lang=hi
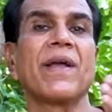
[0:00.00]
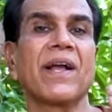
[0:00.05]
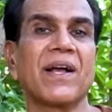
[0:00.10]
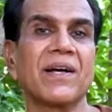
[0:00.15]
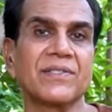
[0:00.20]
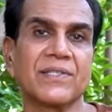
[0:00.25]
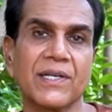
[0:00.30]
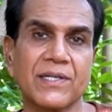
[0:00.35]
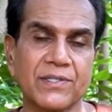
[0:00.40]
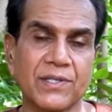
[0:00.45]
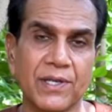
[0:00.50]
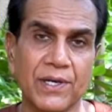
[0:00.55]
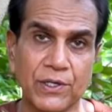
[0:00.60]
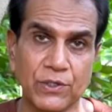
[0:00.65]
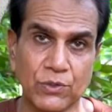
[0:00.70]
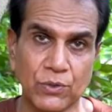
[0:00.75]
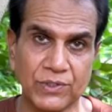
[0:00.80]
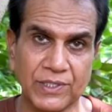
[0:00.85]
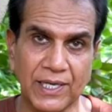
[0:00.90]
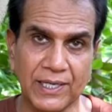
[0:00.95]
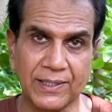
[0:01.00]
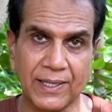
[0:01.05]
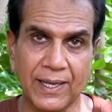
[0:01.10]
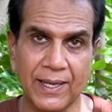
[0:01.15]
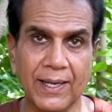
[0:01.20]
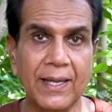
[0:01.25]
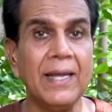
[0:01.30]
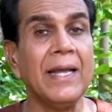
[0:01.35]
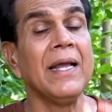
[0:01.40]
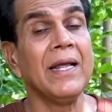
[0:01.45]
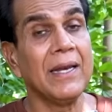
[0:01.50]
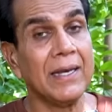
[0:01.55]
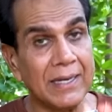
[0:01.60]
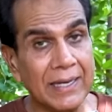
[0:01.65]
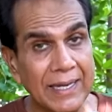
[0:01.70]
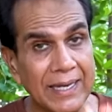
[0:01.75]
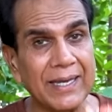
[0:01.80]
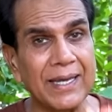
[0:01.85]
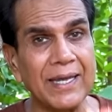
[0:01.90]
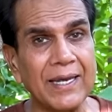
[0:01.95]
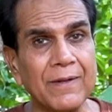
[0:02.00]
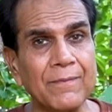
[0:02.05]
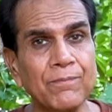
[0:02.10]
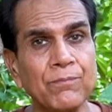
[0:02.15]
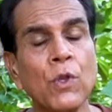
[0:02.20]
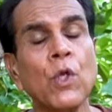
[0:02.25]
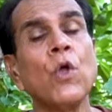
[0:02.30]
ओमेगा सिक्स की रेशो ज़्यादा है लेकिन